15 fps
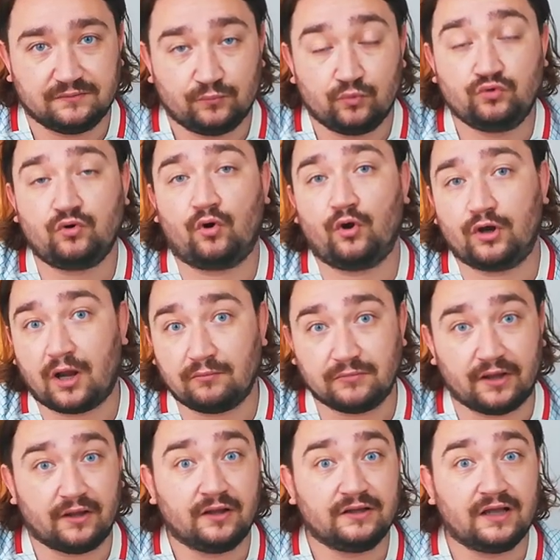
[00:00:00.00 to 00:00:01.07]
Bu çok
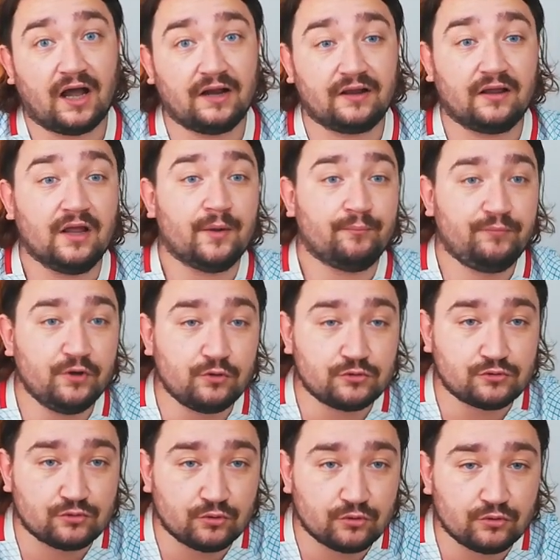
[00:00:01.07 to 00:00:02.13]
önemli. Yani bir
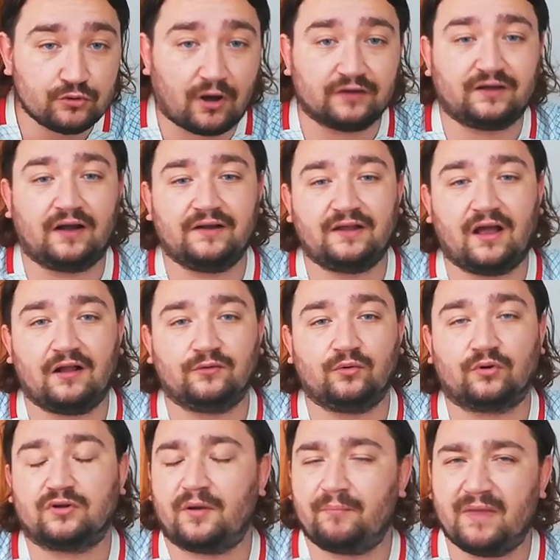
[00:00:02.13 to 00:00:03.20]
sürü aday geldi orada.